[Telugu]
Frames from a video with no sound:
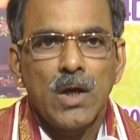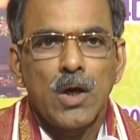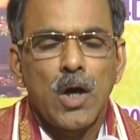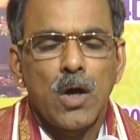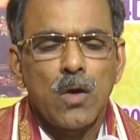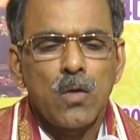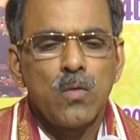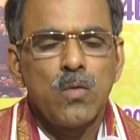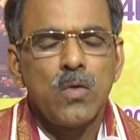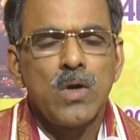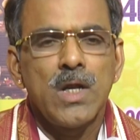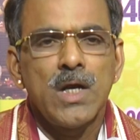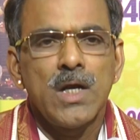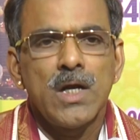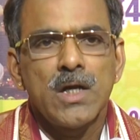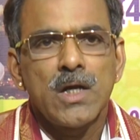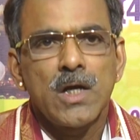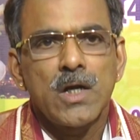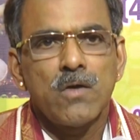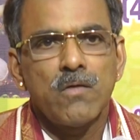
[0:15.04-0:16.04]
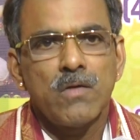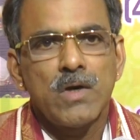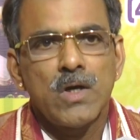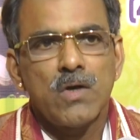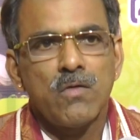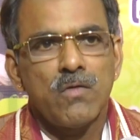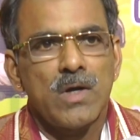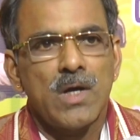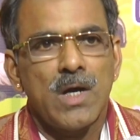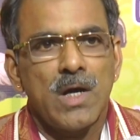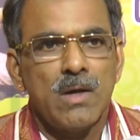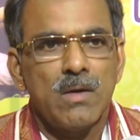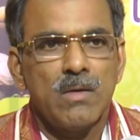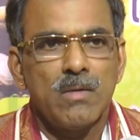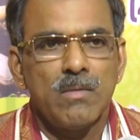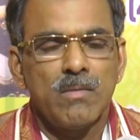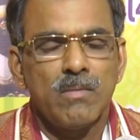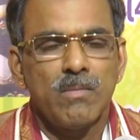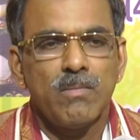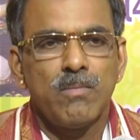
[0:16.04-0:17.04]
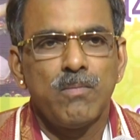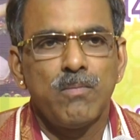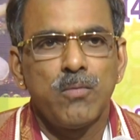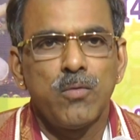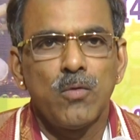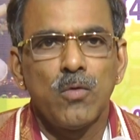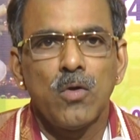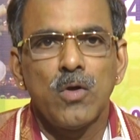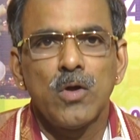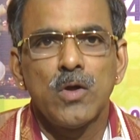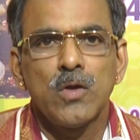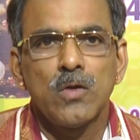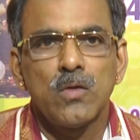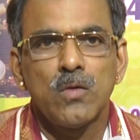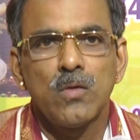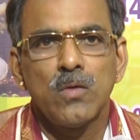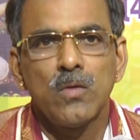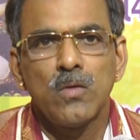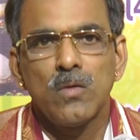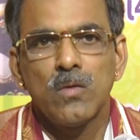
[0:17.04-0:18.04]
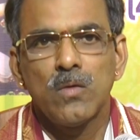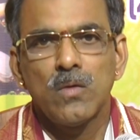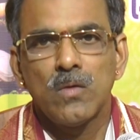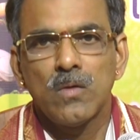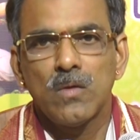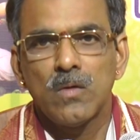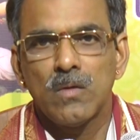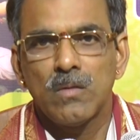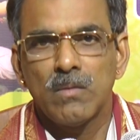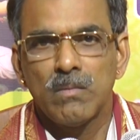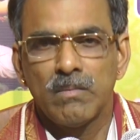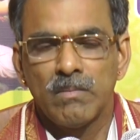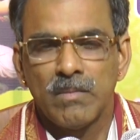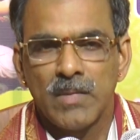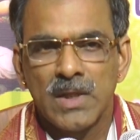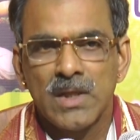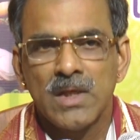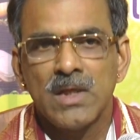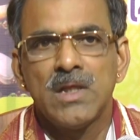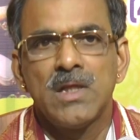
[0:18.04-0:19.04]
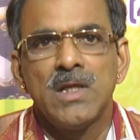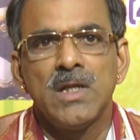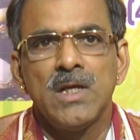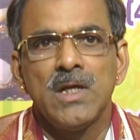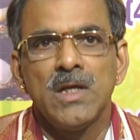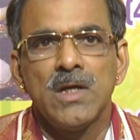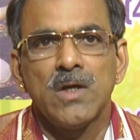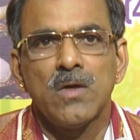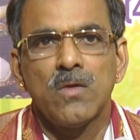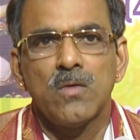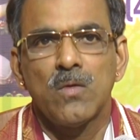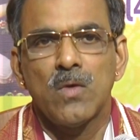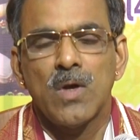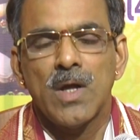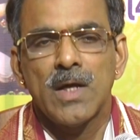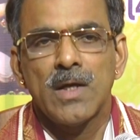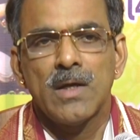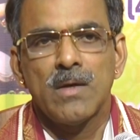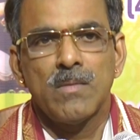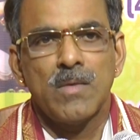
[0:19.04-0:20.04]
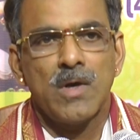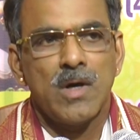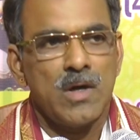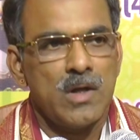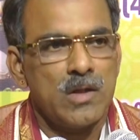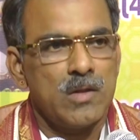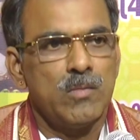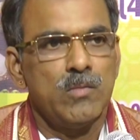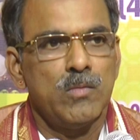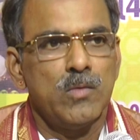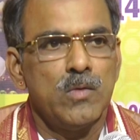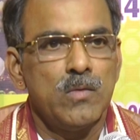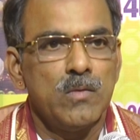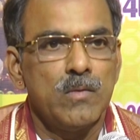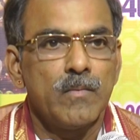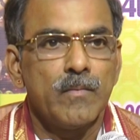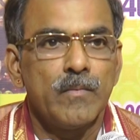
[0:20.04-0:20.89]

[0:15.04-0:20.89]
గర్గుడు అనేటటువంటి ఒక పురోహితుడు మంత్రి కూడా ఆయన మహాత్ముడు